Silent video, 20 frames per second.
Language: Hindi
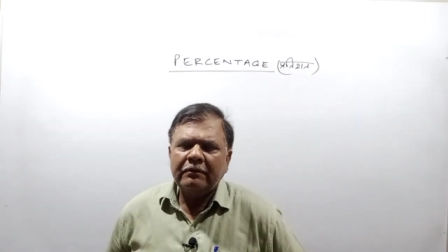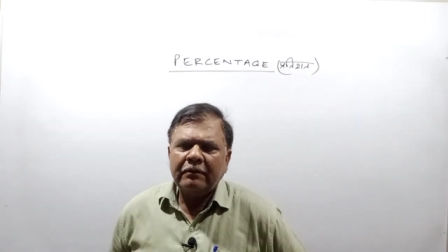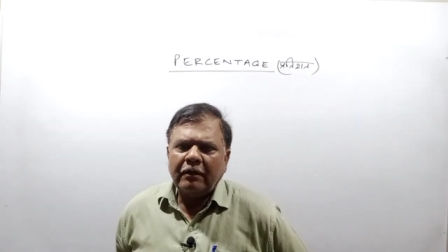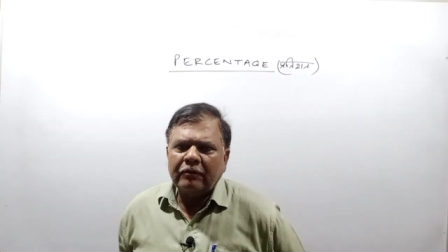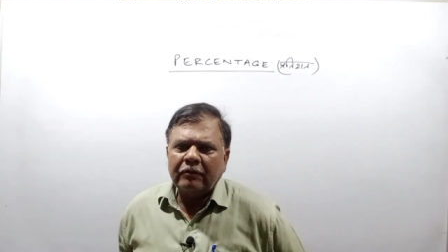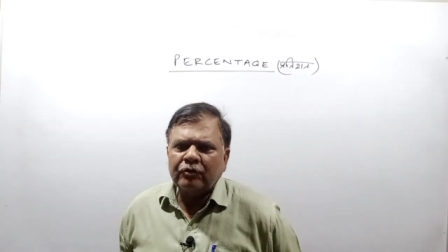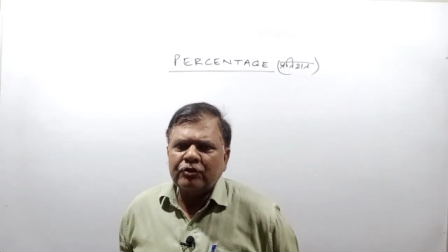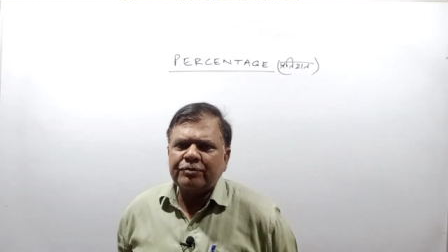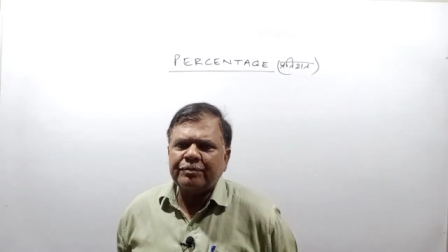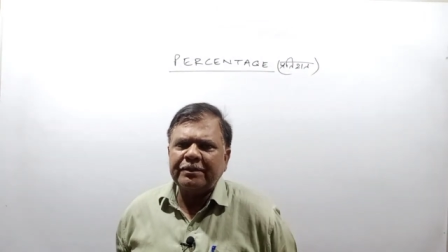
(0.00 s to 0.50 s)

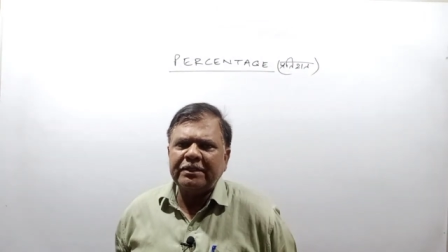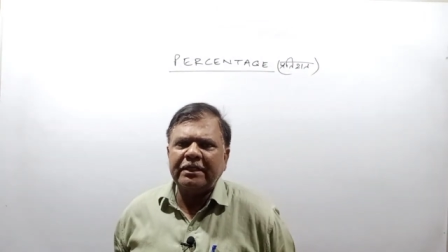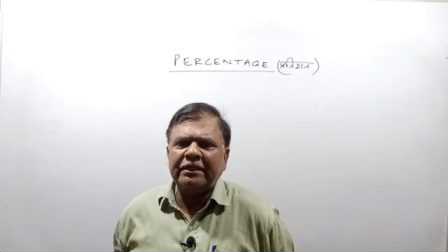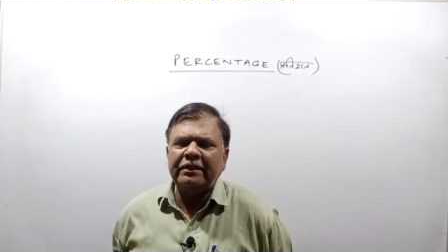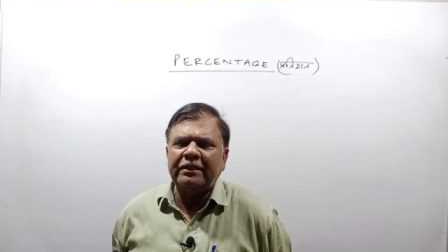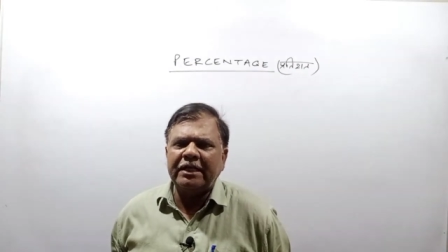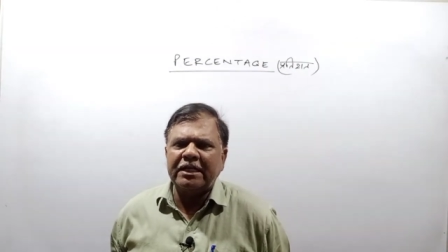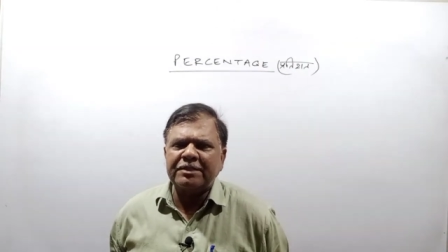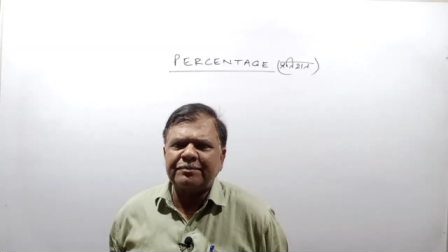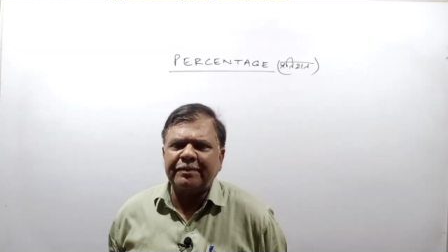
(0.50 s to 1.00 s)
और उसमें यदि
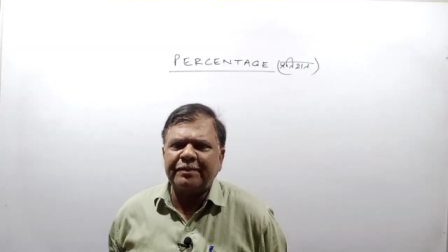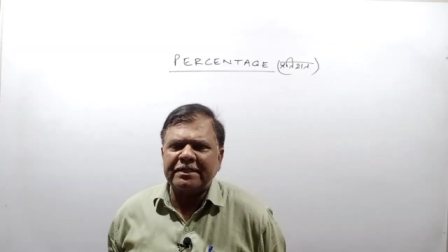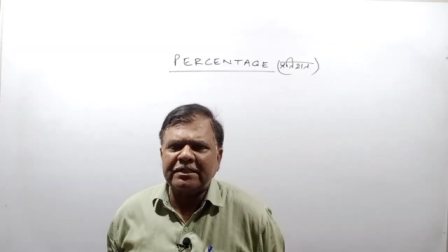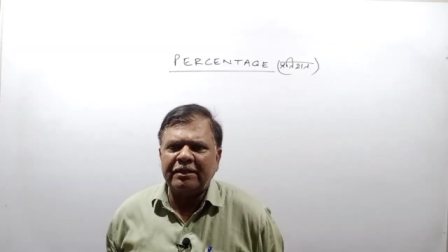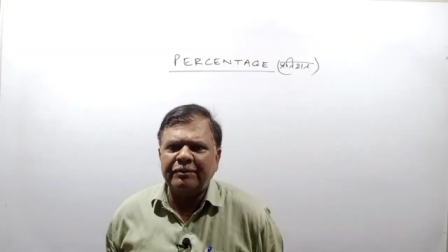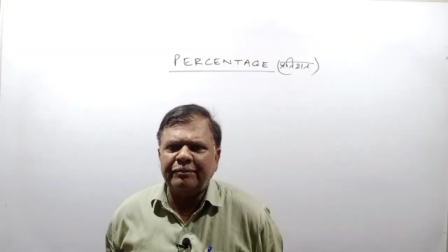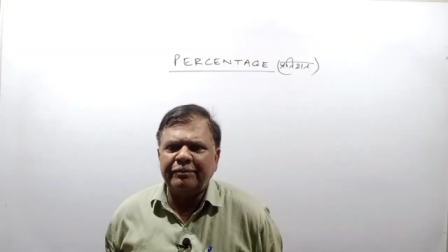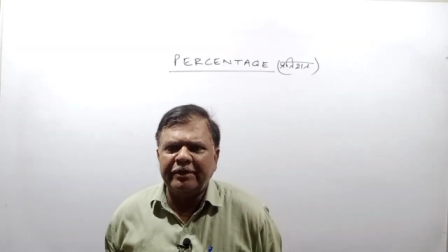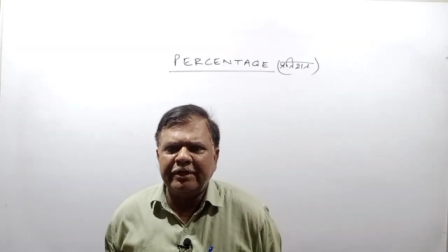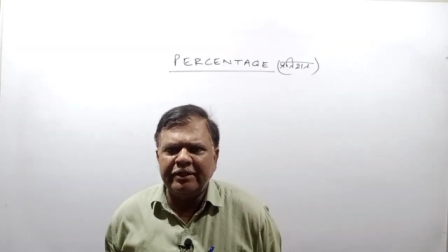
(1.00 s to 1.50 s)
दस
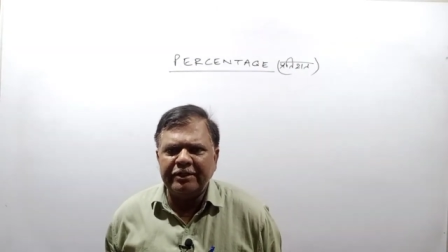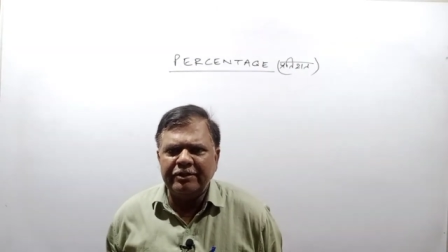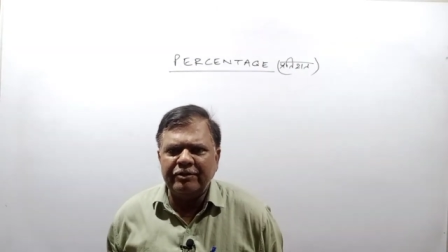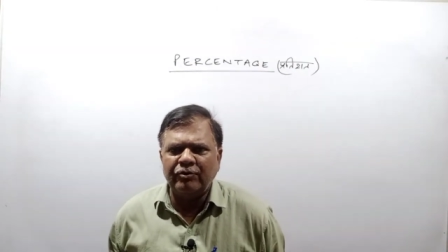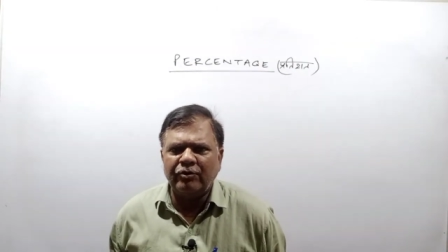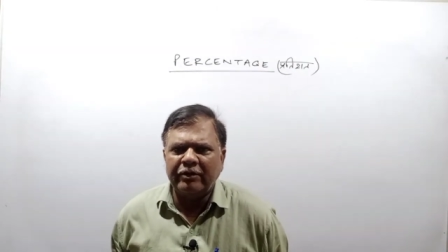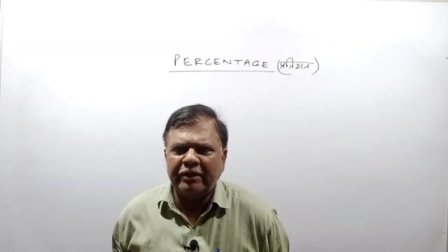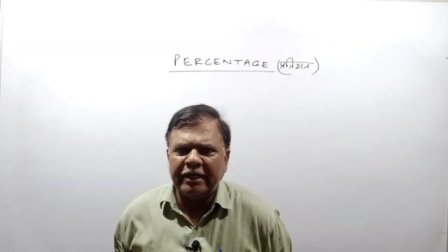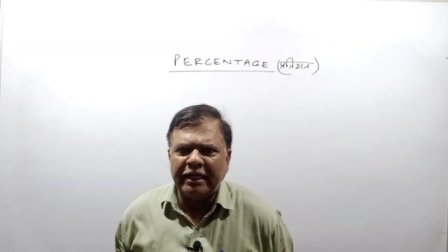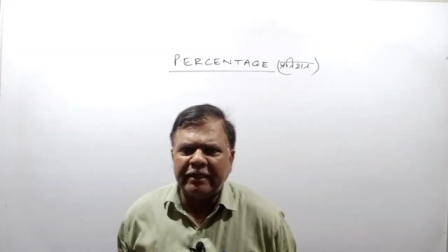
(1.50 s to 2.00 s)
परसेंट वृद्धि
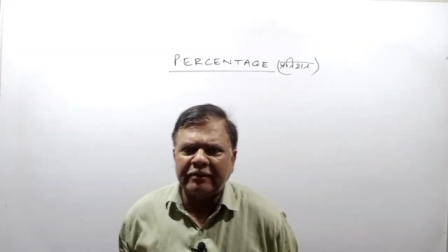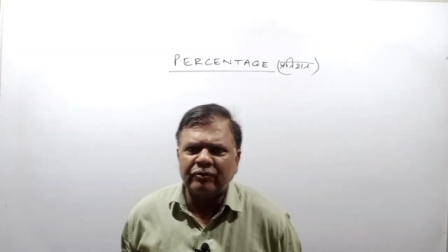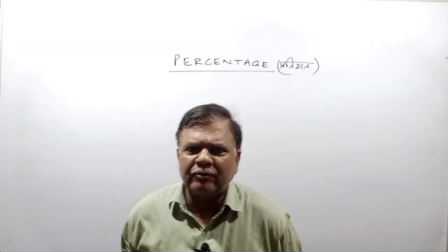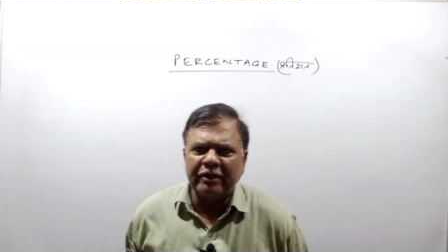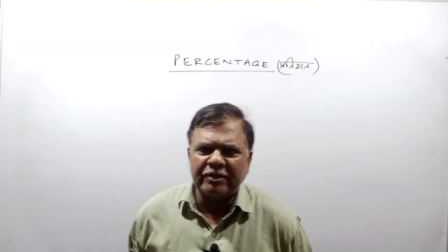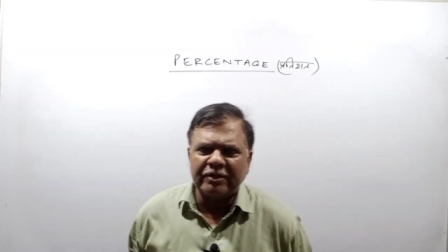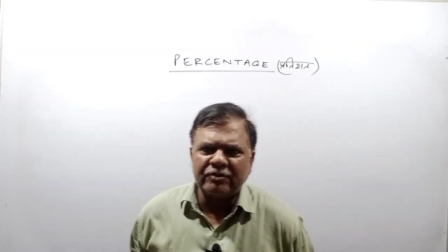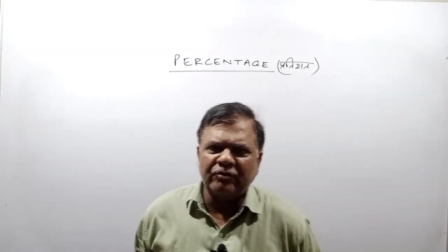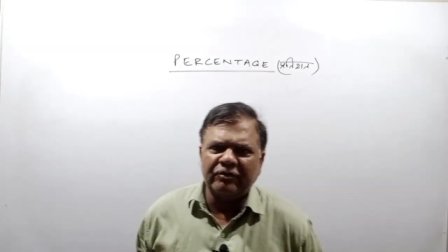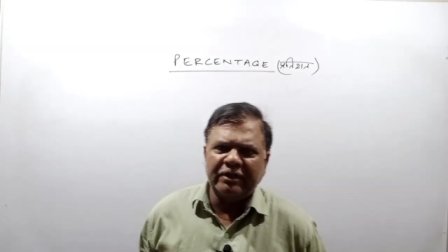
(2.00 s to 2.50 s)
हो गया तो
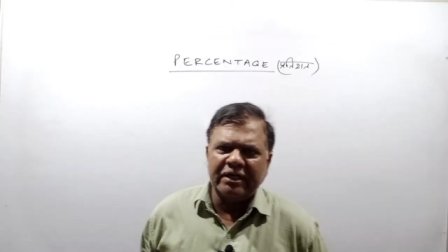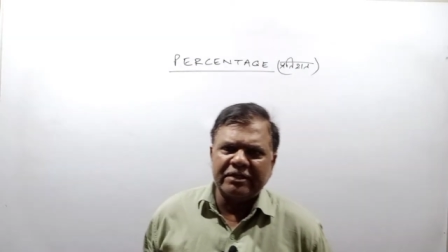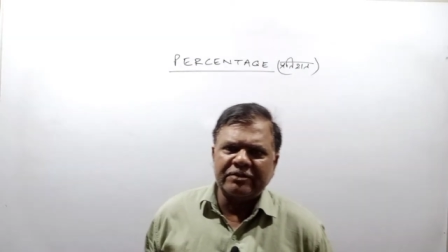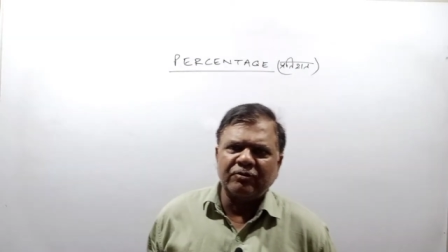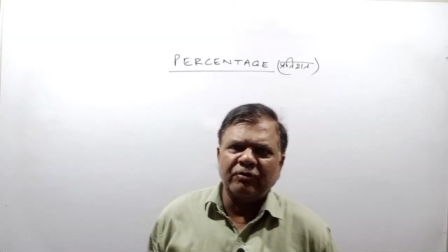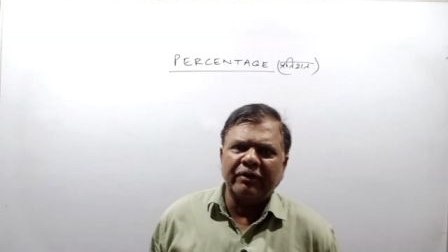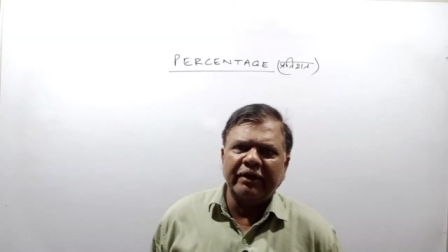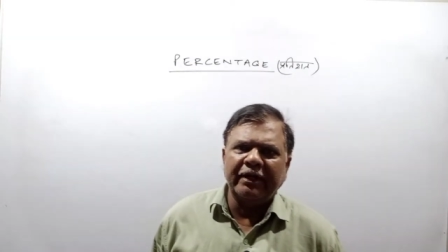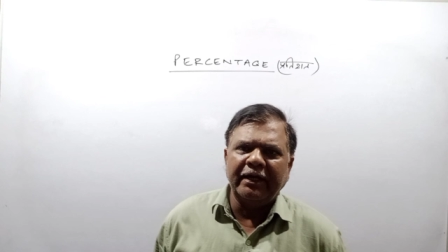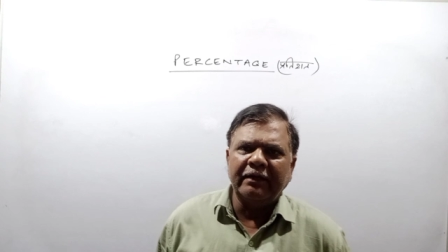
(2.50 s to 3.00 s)
एक सौ दस
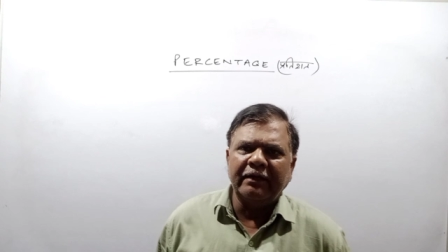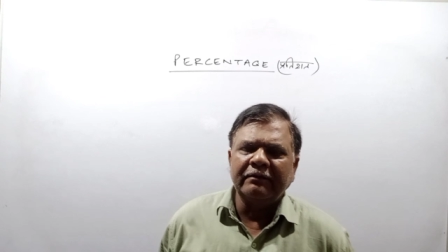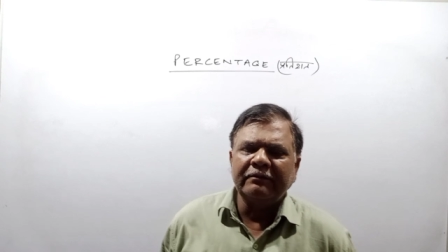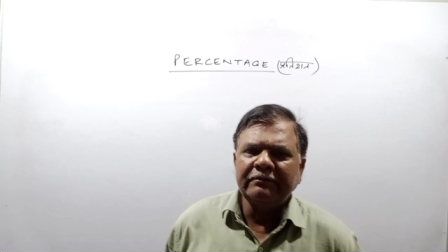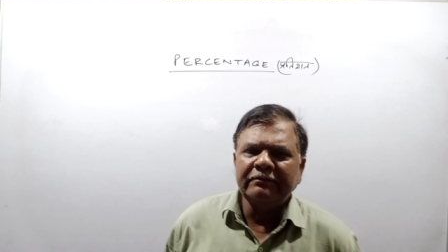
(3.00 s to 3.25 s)
हो गया